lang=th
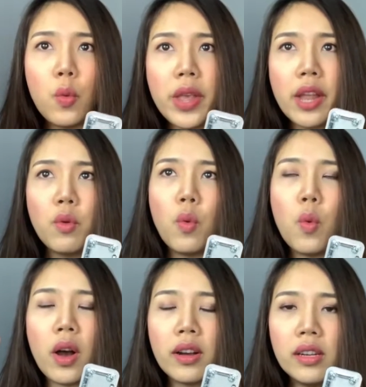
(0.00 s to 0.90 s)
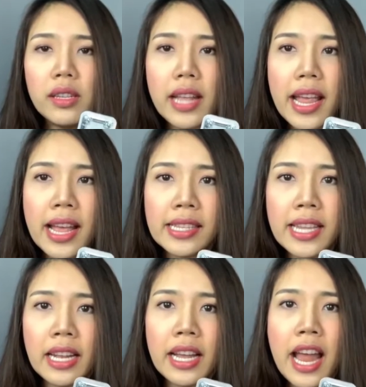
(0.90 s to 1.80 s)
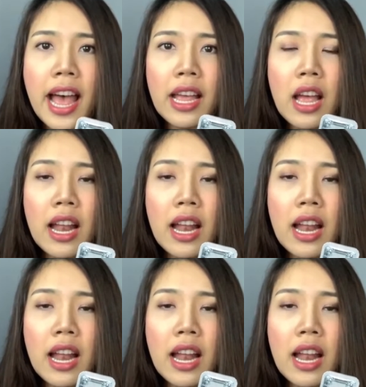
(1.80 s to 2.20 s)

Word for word: เวียนหัวขึ้นไส้อาเจียนก็ได้